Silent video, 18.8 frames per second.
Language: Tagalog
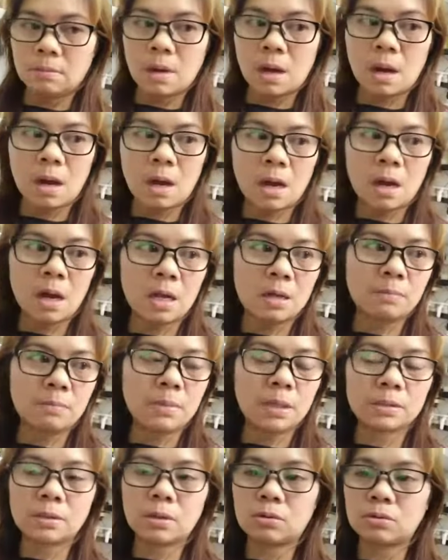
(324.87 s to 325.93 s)
Maha-high
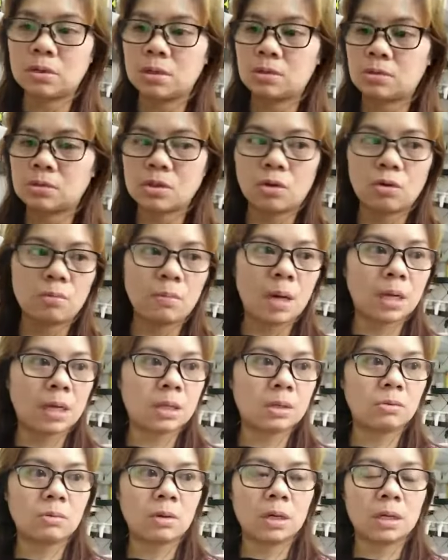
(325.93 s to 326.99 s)
blood ako dito sa
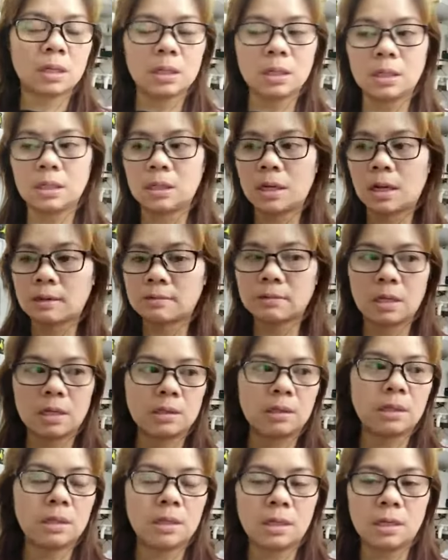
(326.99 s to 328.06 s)
kumare kong are. Lahat na
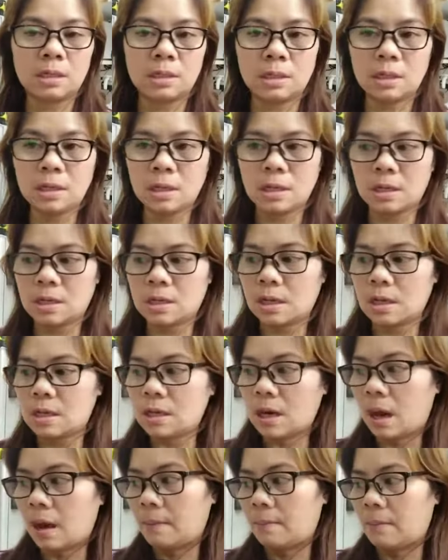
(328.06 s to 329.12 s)
idini hiningi,
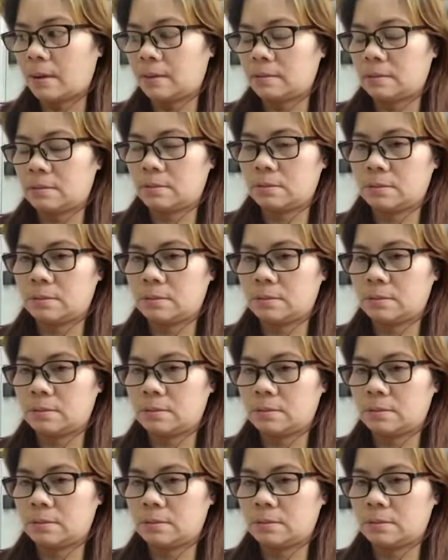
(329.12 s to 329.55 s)
kainaman.